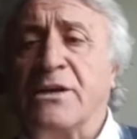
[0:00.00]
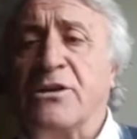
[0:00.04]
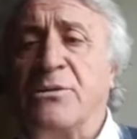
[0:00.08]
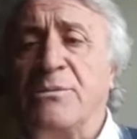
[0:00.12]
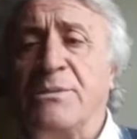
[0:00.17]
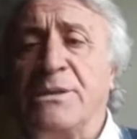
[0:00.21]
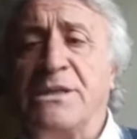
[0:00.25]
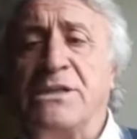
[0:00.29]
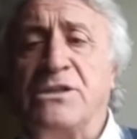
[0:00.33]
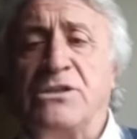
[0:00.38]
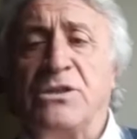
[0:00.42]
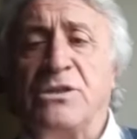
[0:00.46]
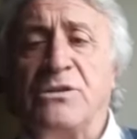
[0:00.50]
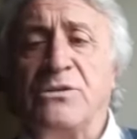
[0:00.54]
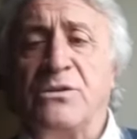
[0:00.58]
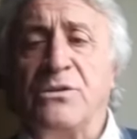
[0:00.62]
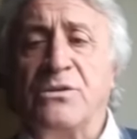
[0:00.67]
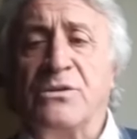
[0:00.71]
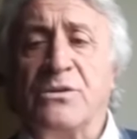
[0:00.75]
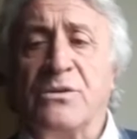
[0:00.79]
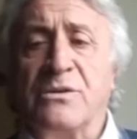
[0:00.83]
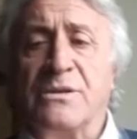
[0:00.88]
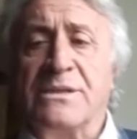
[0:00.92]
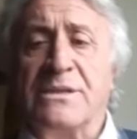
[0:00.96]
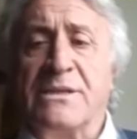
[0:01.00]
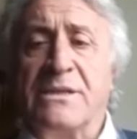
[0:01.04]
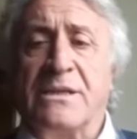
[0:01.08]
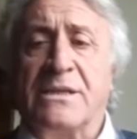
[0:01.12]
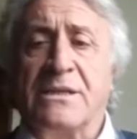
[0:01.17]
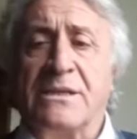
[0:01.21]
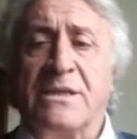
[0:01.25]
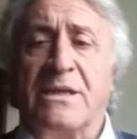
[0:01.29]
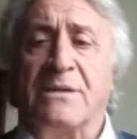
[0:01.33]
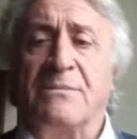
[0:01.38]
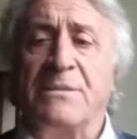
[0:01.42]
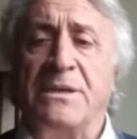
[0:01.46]
come dice il dottor
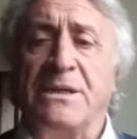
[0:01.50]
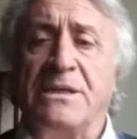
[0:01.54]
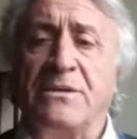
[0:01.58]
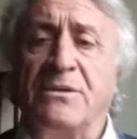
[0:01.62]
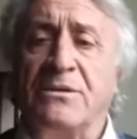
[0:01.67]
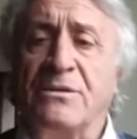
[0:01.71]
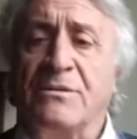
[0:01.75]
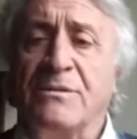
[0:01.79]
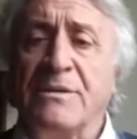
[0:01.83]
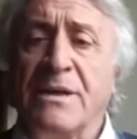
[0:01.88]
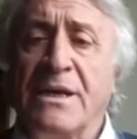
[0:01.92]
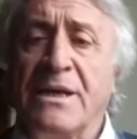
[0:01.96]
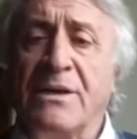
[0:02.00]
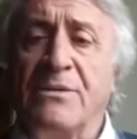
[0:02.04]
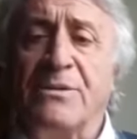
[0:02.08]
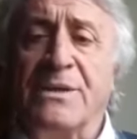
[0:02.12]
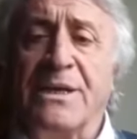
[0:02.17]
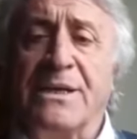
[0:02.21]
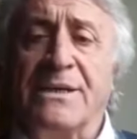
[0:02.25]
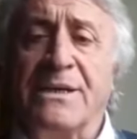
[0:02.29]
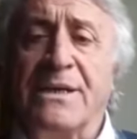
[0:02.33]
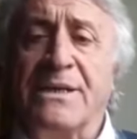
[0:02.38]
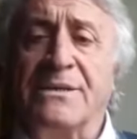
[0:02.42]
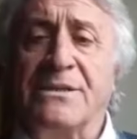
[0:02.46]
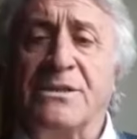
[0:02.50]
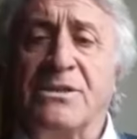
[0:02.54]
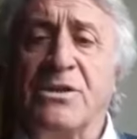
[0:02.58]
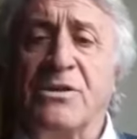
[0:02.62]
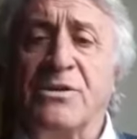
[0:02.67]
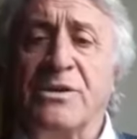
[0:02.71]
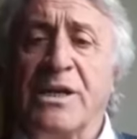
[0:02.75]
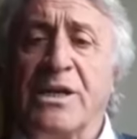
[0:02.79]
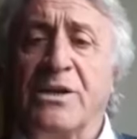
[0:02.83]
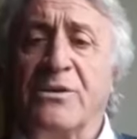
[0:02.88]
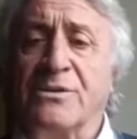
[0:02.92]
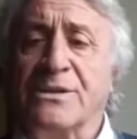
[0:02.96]
Tamino, è una
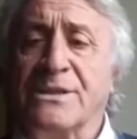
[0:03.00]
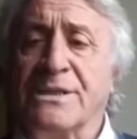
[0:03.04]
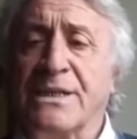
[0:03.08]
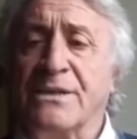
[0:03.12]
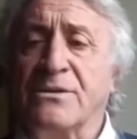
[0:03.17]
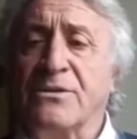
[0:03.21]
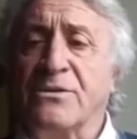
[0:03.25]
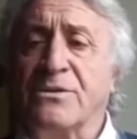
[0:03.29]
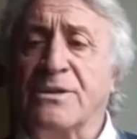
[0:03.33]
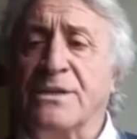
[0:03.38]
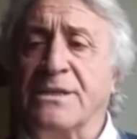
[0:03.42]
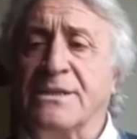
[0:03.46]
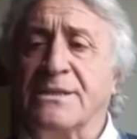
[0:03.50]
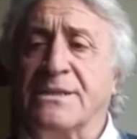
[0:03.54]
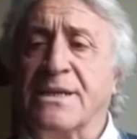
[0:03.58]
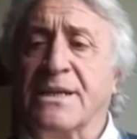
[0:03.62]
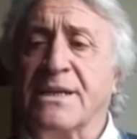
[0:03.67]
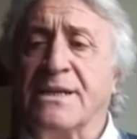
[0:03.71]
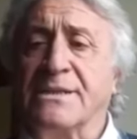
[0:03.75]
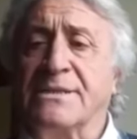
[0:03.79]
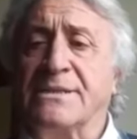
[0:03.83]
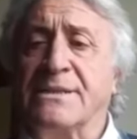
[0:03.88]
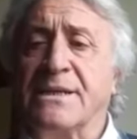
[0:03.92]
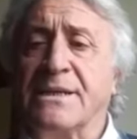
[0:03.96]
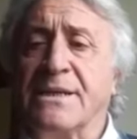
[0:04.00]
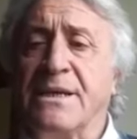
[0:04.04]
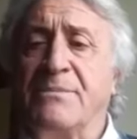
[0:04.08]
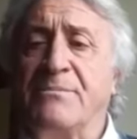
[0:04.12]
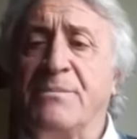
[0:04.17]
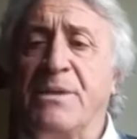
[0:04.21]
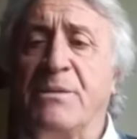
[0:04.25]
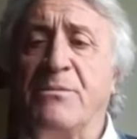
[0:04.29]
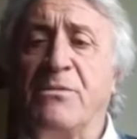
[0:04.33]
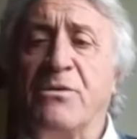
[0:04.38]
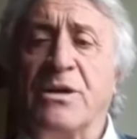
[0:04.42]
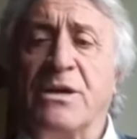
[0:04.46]
reazione allo stato di stress che
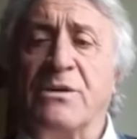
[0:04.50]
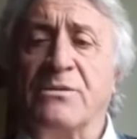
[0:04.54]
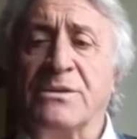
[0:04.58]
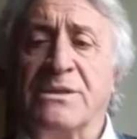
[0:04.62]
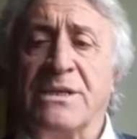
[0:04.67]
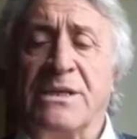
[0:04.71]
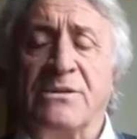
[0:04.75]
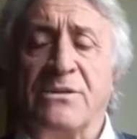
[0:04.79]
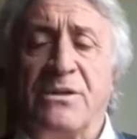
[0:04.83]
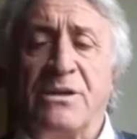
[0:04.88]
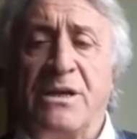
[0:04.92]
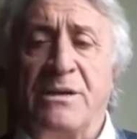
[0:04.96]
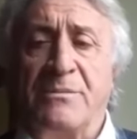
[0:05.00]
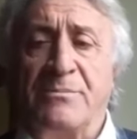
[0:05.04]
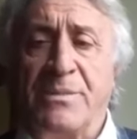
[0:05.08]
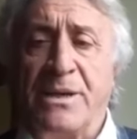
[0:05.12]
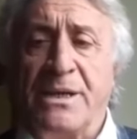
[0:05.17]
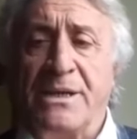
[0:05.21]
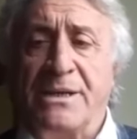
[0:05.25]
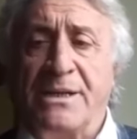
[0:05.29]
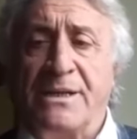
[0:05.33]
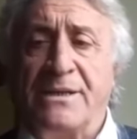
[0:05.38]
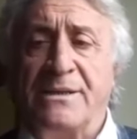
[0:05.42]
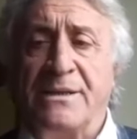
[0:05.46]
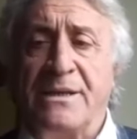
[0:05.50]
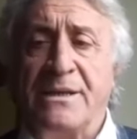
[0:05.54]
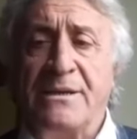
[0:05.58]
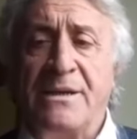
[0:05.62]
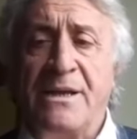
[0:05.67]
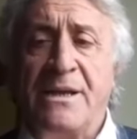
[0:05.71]
abbiamo causato al pianeta.